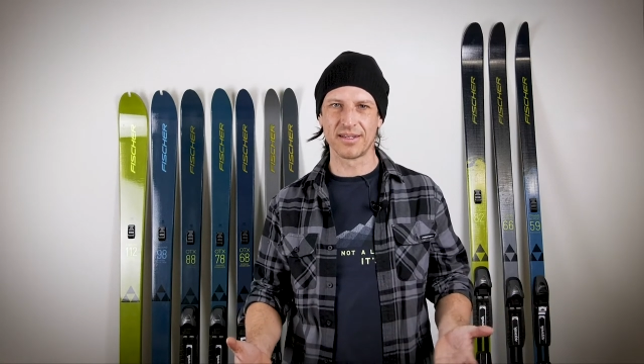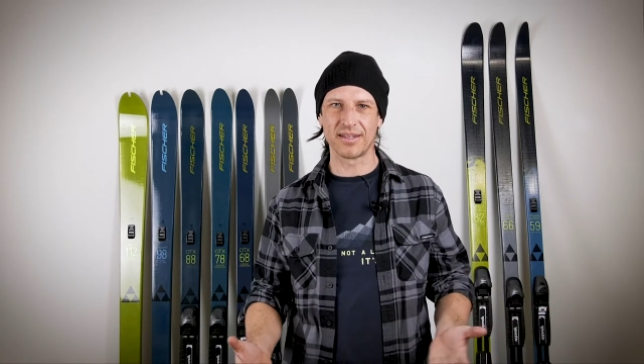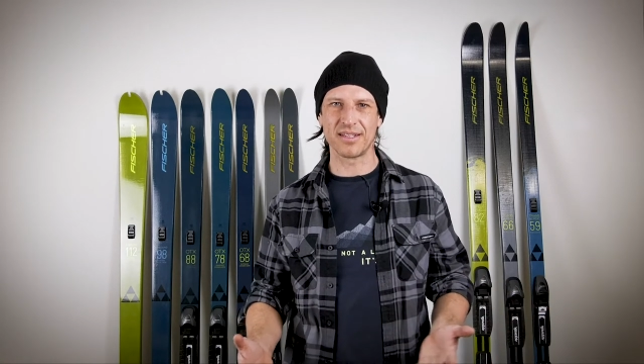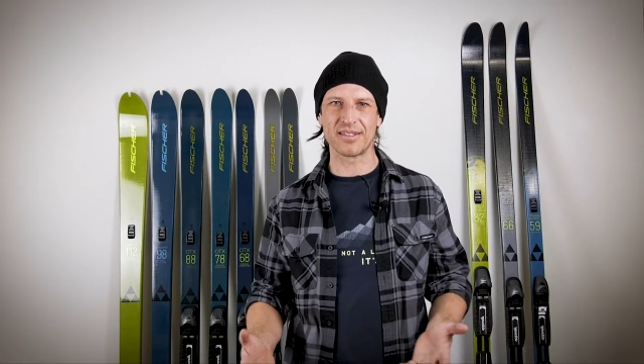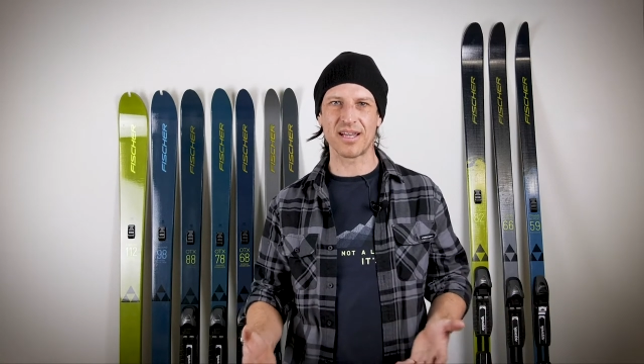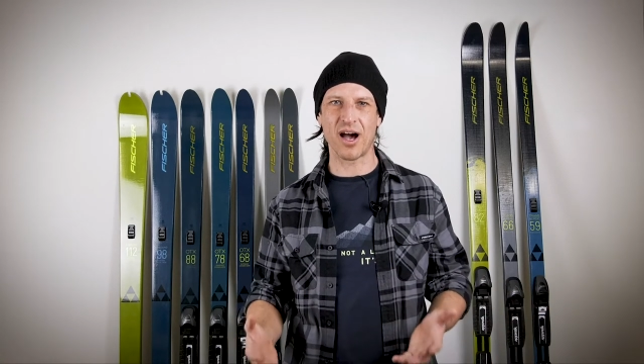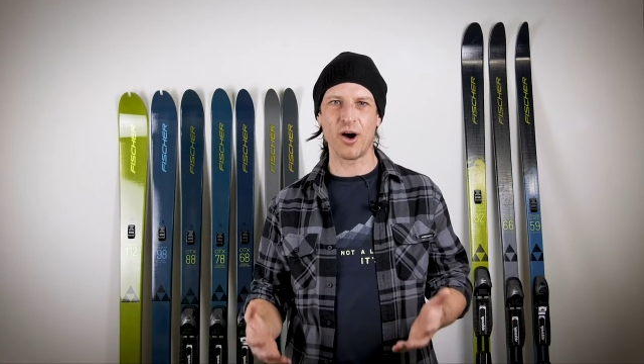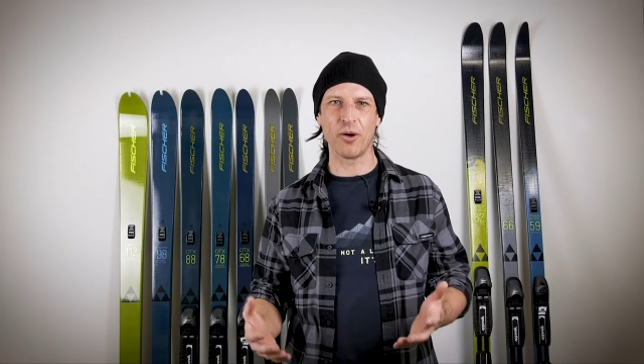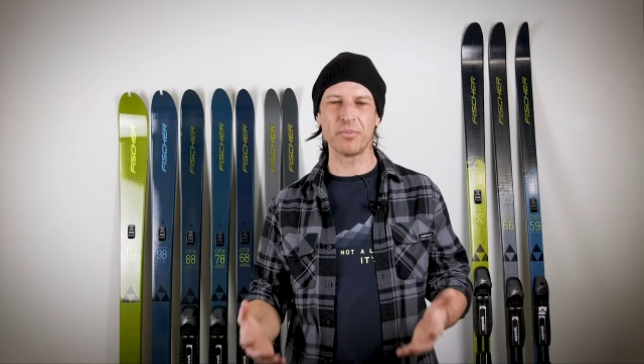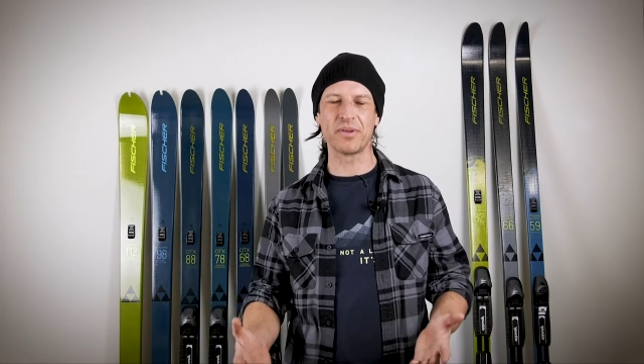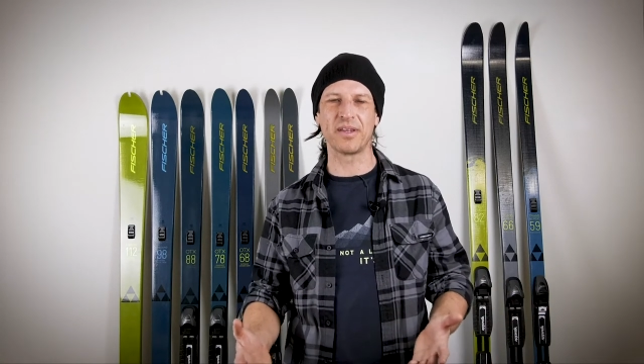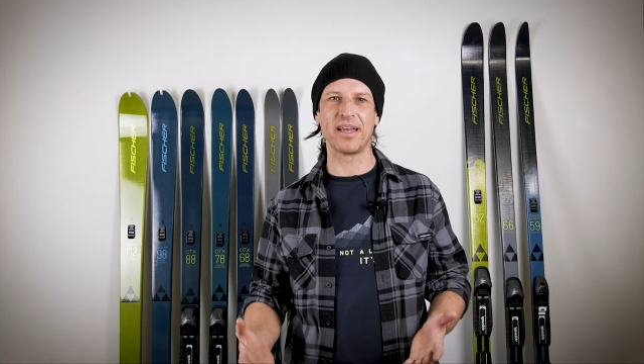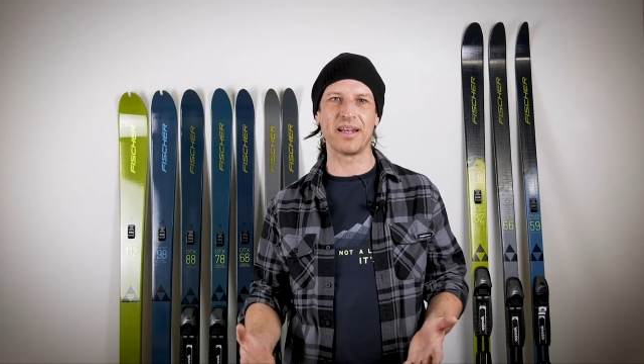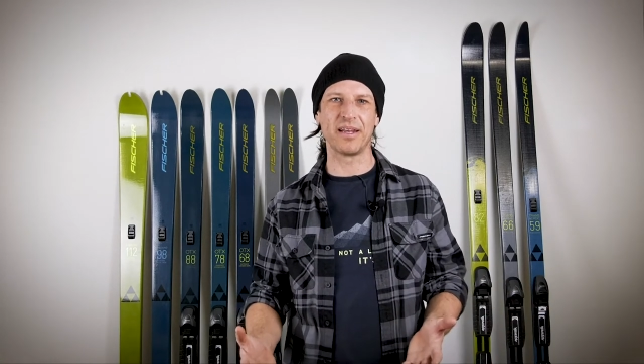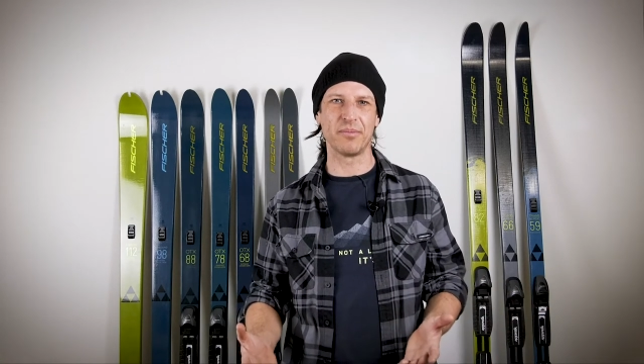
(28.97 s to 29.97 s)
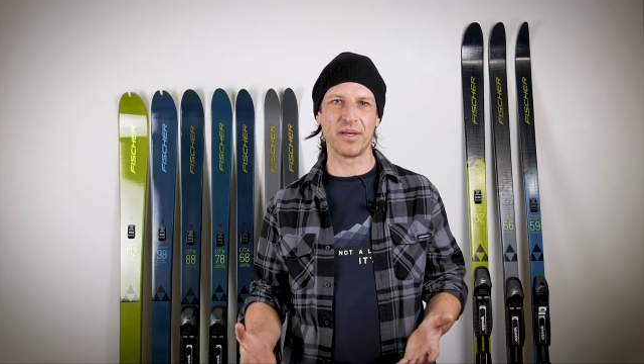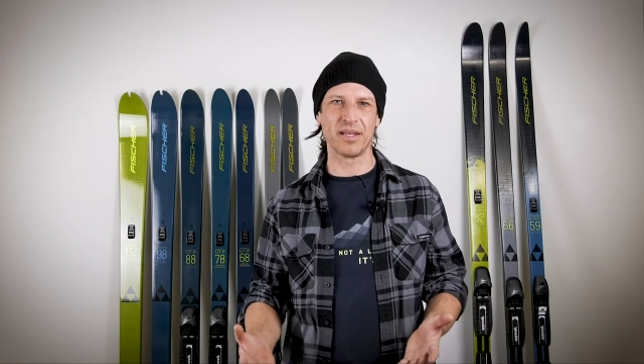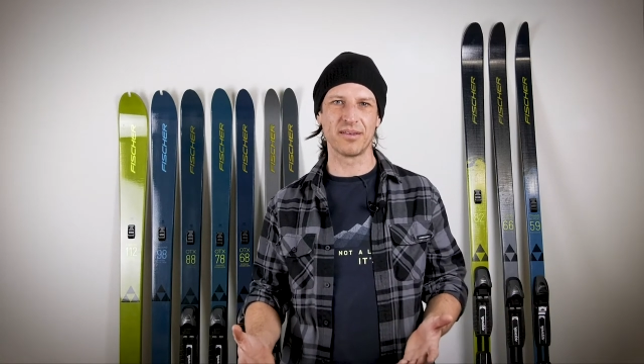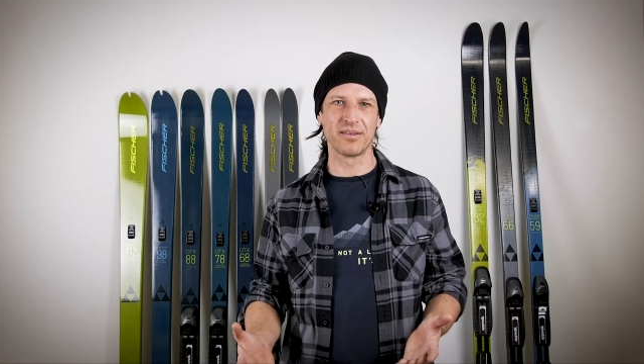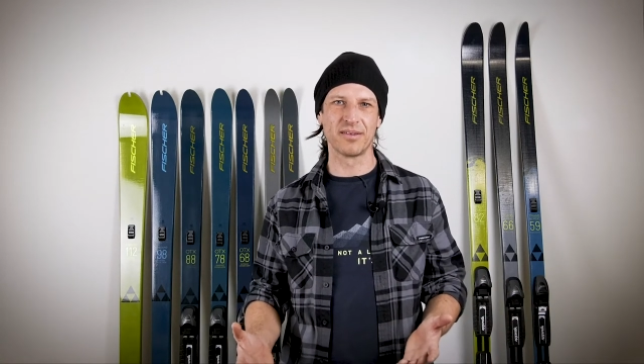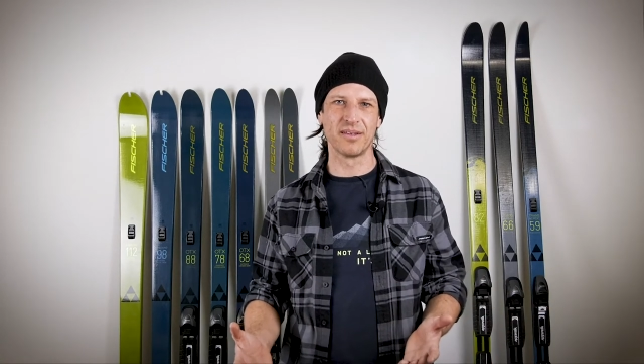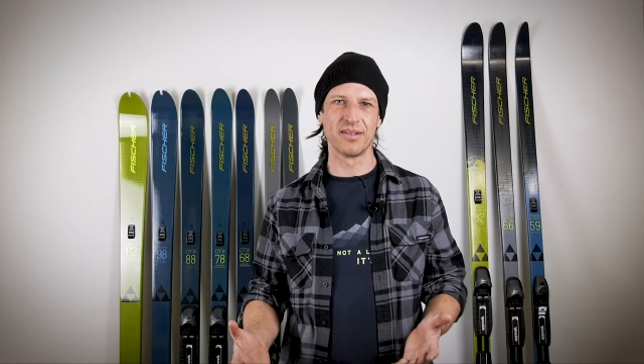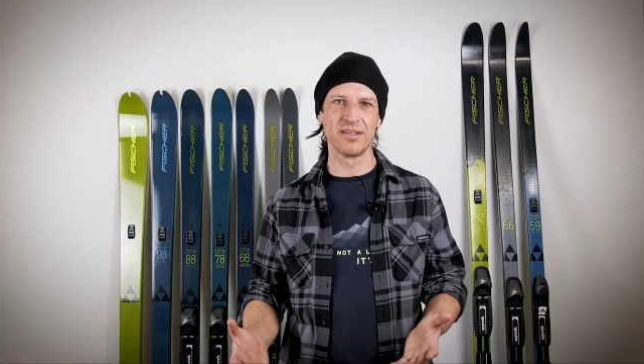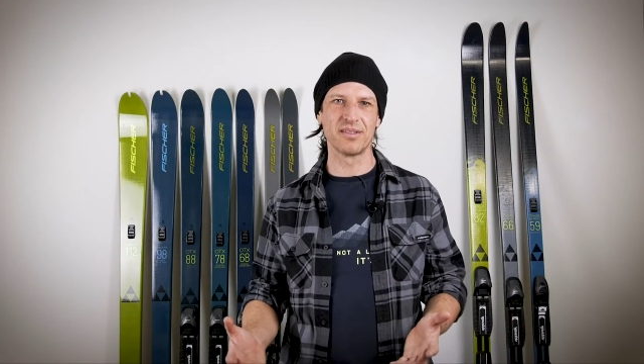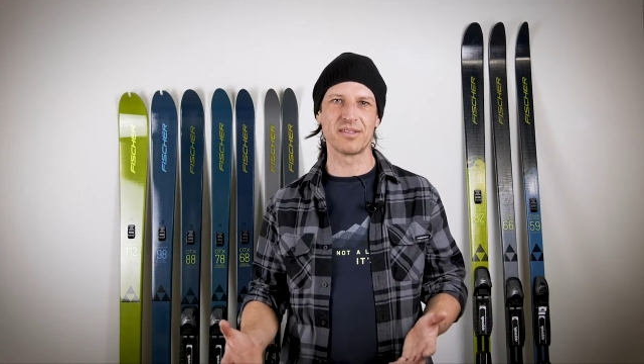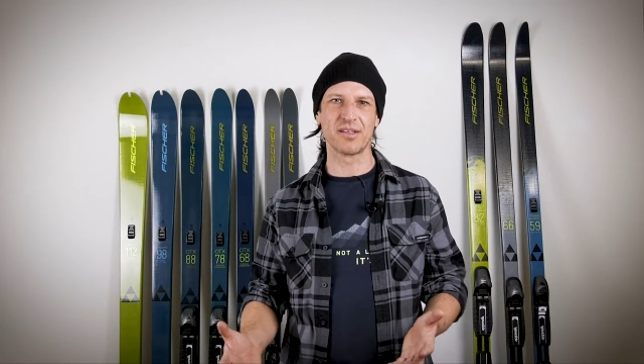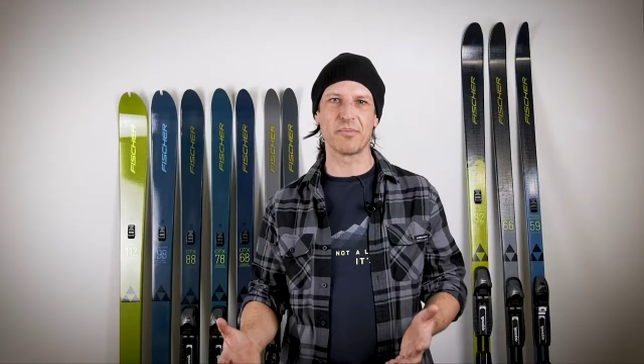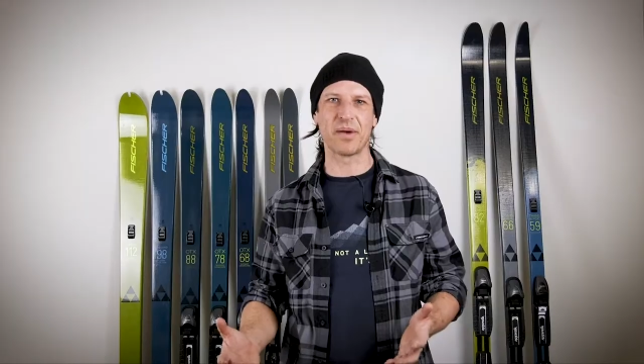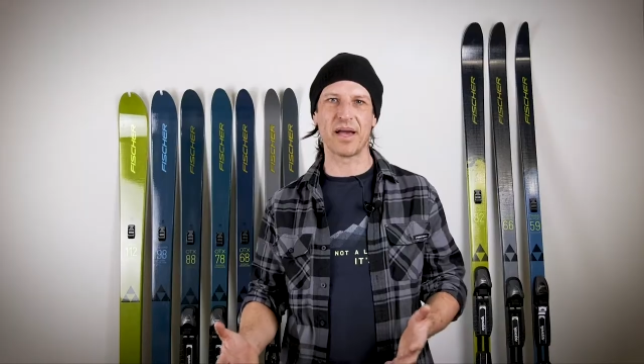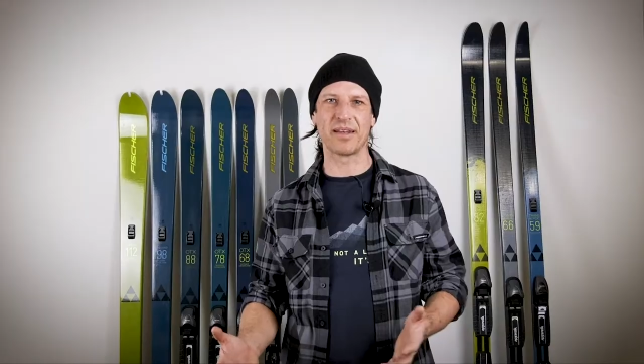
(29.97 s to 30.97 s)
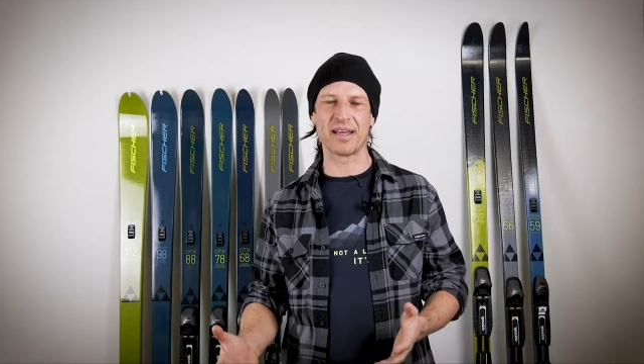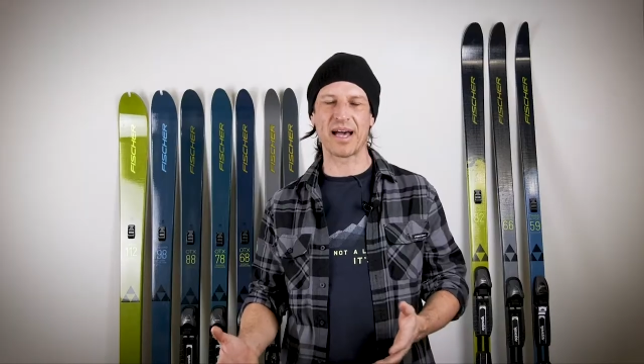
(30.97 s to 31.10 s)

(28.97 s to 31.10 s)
das Hauptelement ist dabei